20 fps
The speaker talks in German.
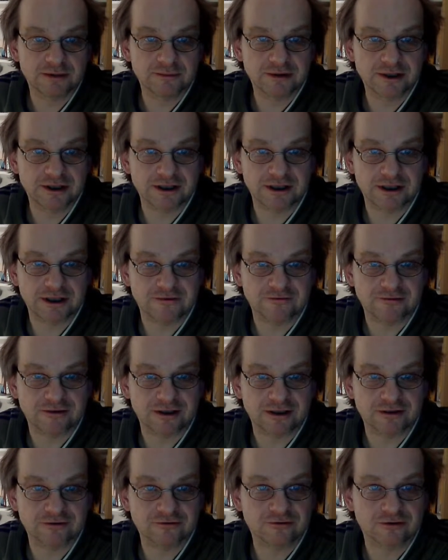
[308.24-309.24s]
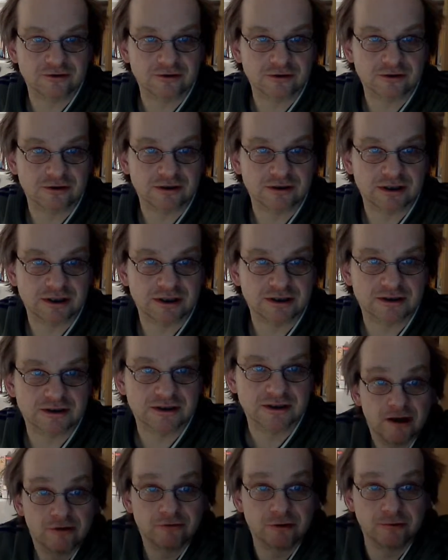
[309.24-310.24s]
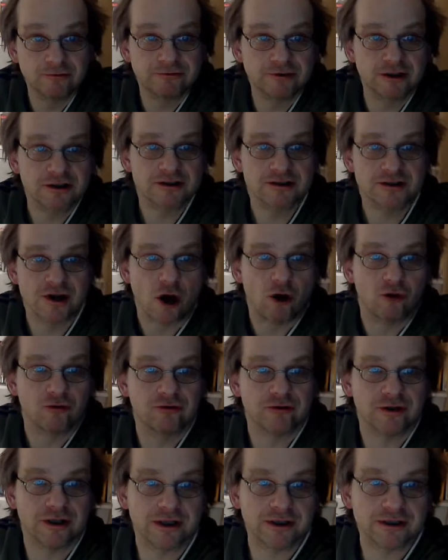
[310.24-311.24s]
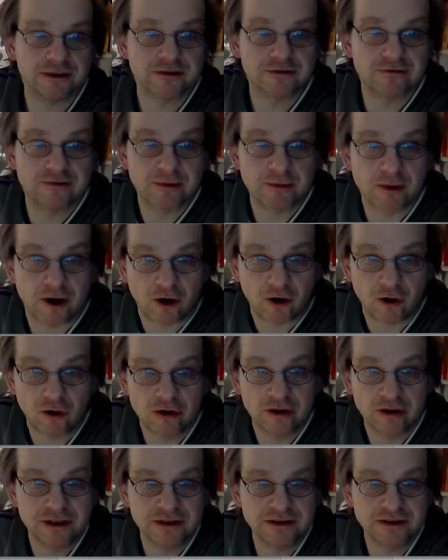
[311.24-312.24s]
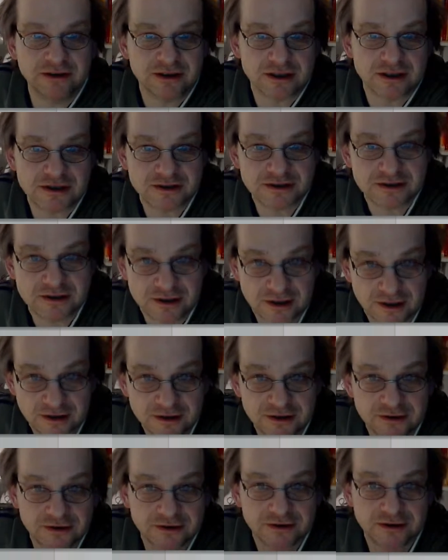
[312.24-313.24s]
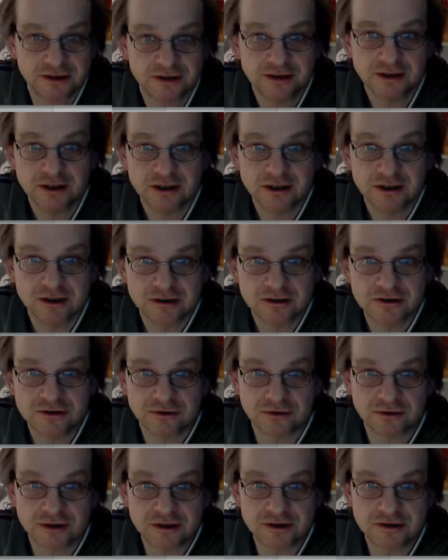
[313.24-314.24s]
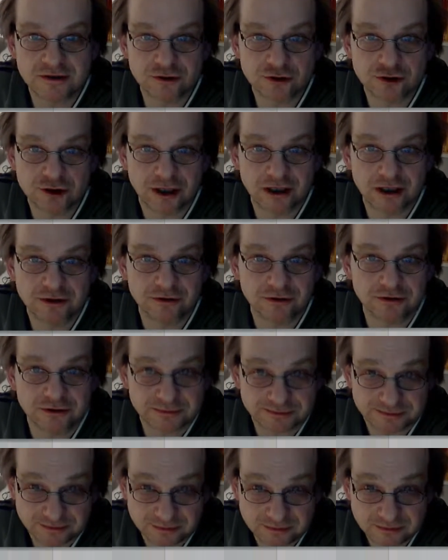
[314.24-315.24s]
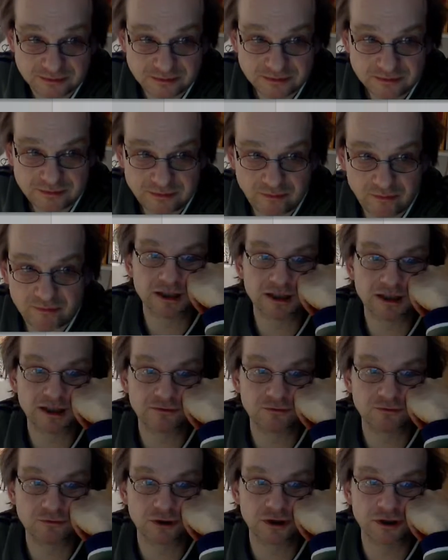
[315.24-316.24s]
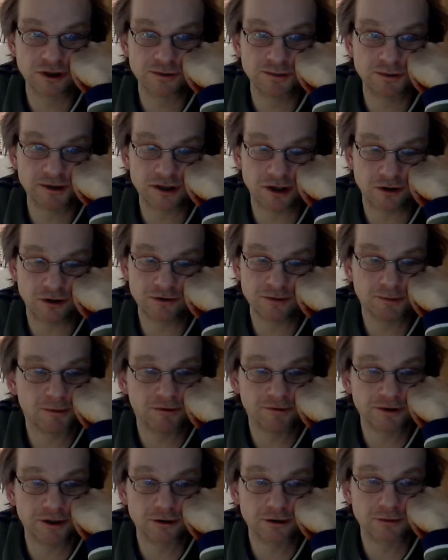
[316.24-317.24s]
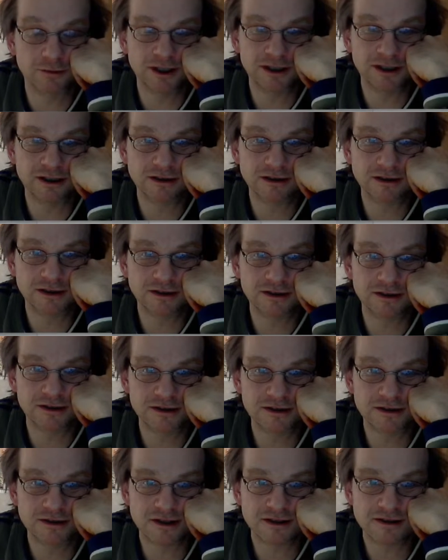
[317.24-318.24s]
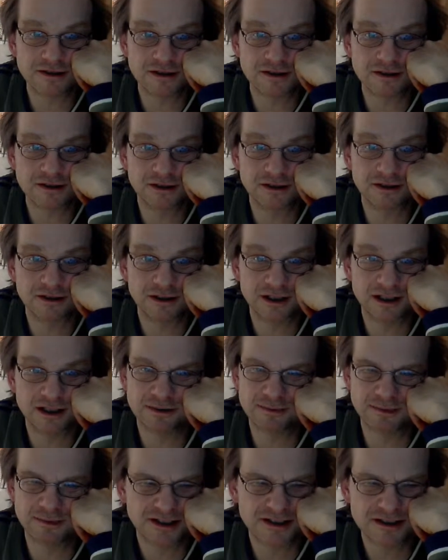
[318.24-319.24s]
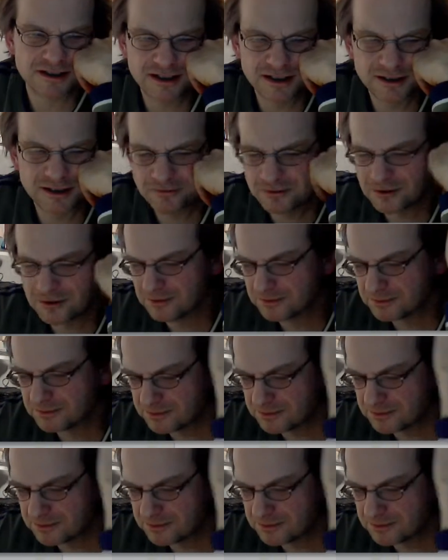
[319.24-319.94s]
PDF an von Konrad. Fünftens Lauflicht. Wir brauchen, das hatte ich euch ja, so, das ist die Schaltung. Wo ich mich auch immer wieder darüber ärgern kann, ist, dass das hier, äh, hätte man das nicht für